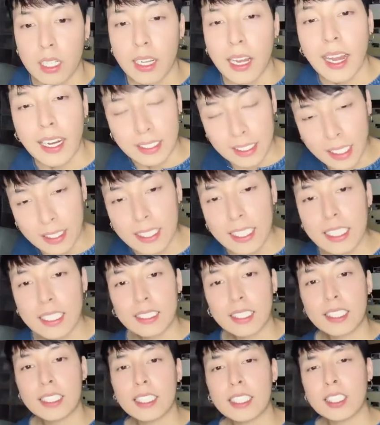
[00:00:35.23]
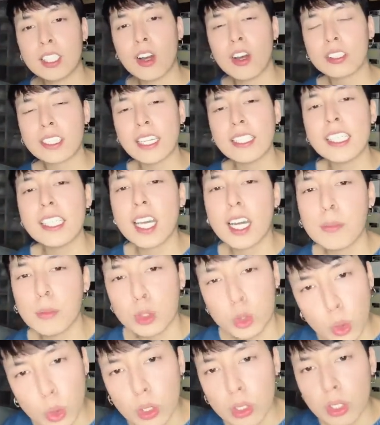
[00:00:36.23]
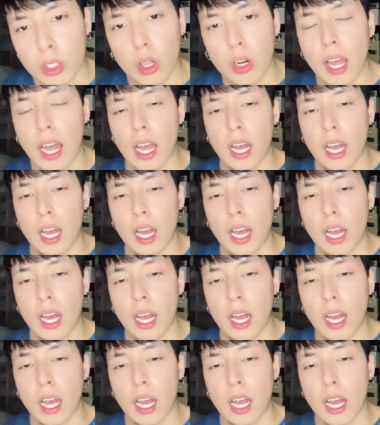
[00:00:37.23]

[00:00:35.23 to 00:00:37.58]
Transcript: ở Nhật ý, thì nó tế nhị hơn một chút đó là